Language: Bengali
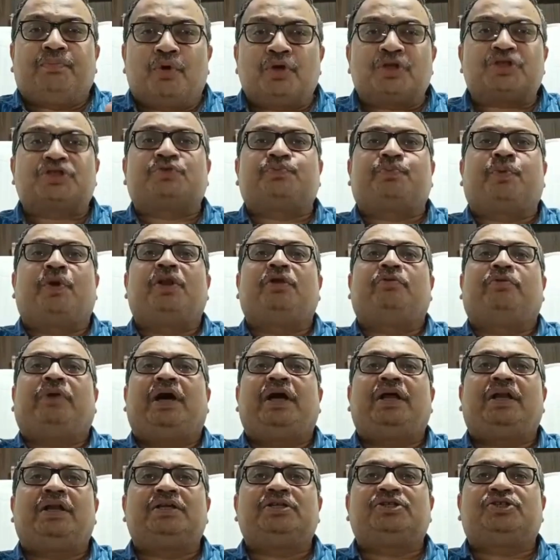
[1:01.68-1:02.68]
এই পোস্টপল
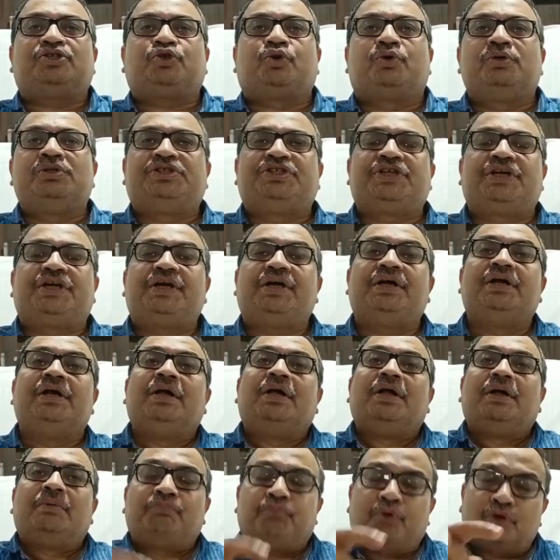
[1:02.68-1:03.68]
ভায়োলেন্স চলছে
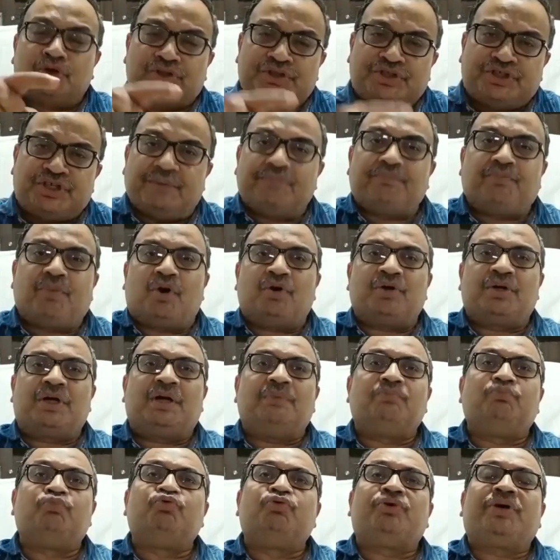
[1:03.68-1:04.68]
পশ্চিমবঙ্গে
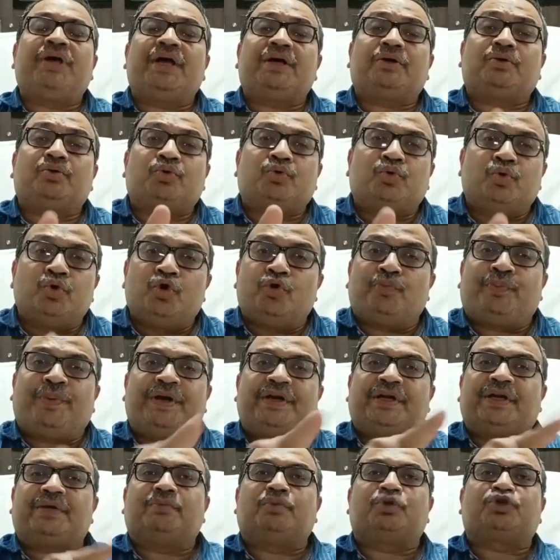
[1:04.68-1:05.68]
মুখে কুলু
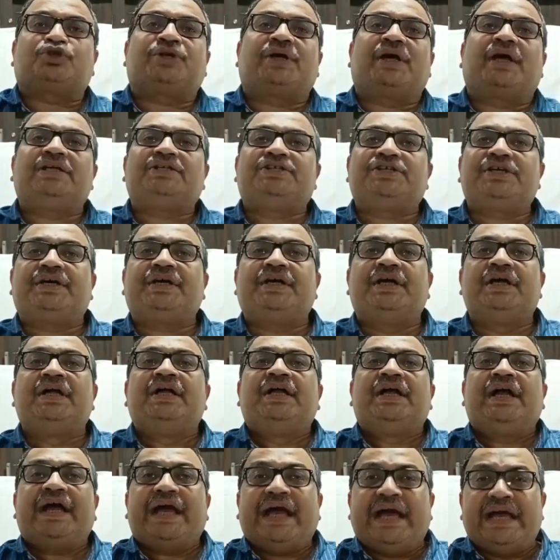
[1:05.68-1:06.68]
পেটে বসে আছে
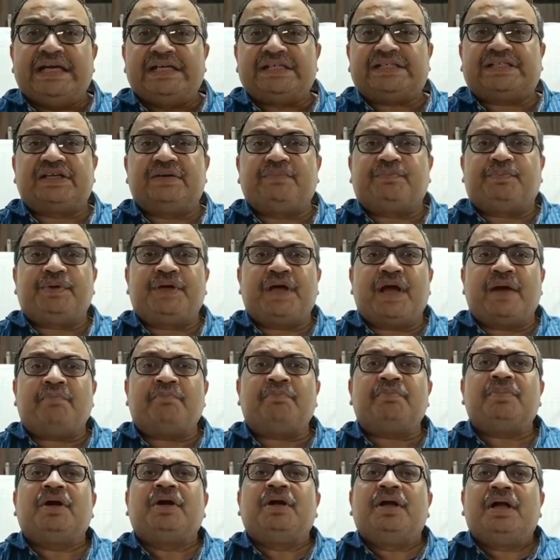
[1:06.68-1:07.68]
এই সিপিএম
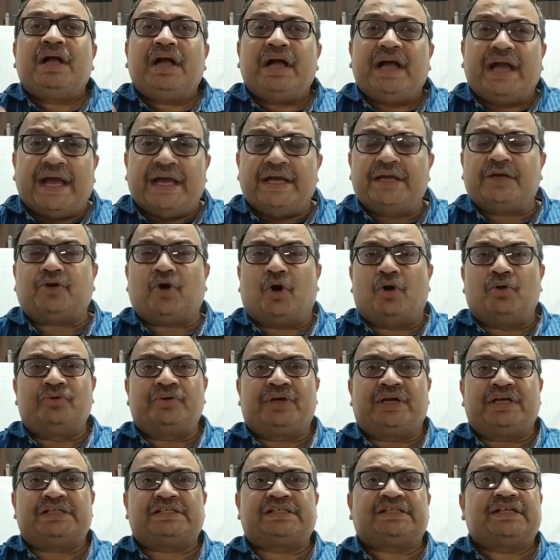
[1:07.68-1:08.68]
এই
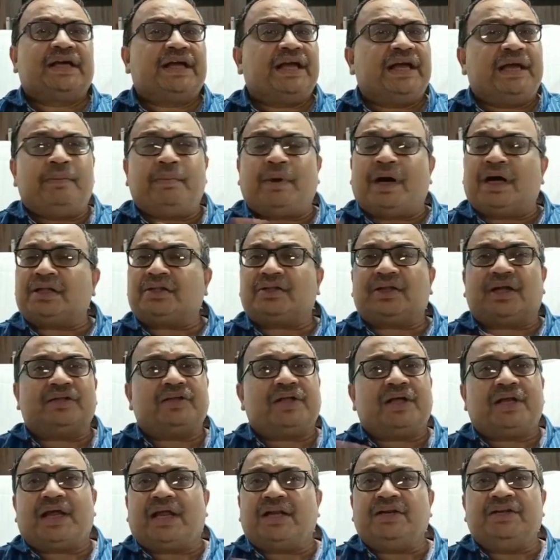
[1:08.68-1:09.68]
কংগ্রেস এবার
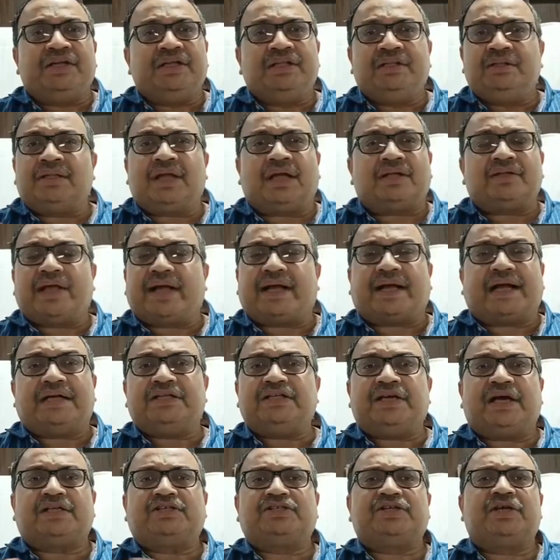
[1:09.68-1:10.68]
তাদের আর নিন্দা দেখা
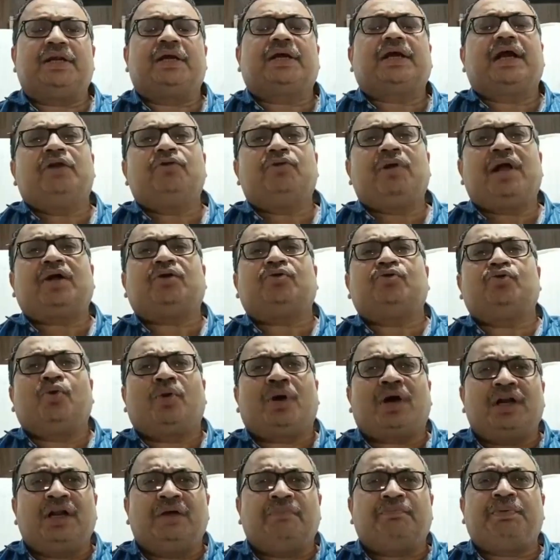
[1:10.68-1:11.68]
যাচ্ছে না কেন এখন
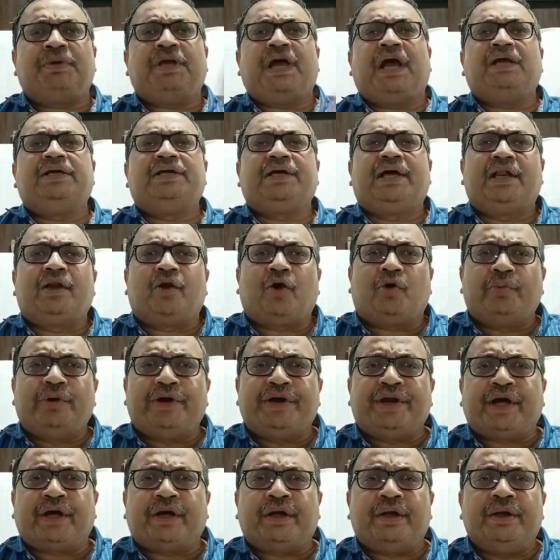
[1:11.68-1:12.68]
ওখানে পিআইএল হবে
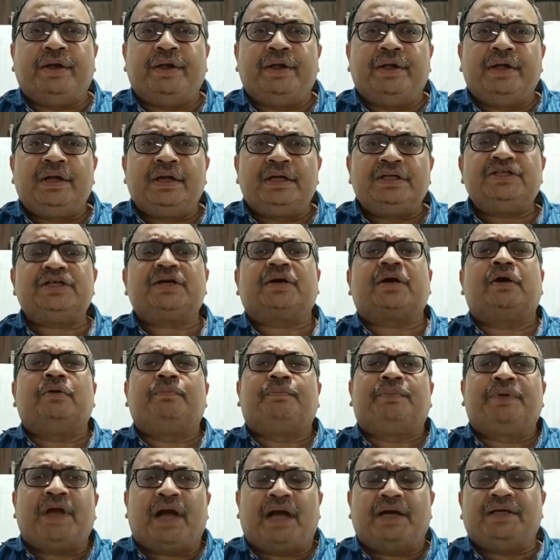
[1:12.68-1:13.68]
না যেখানে
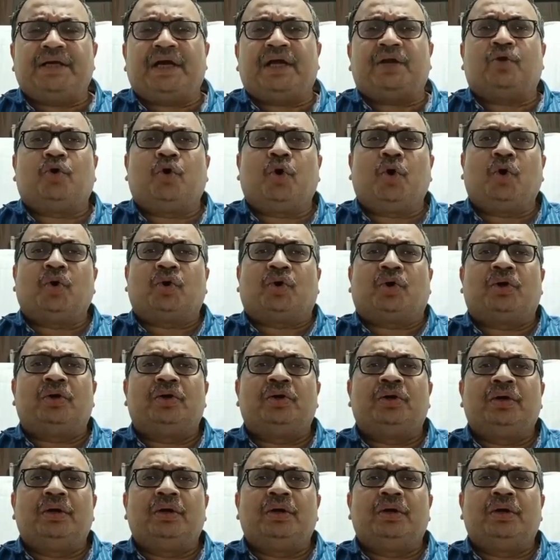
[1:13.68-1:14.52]
পিআইএল হোক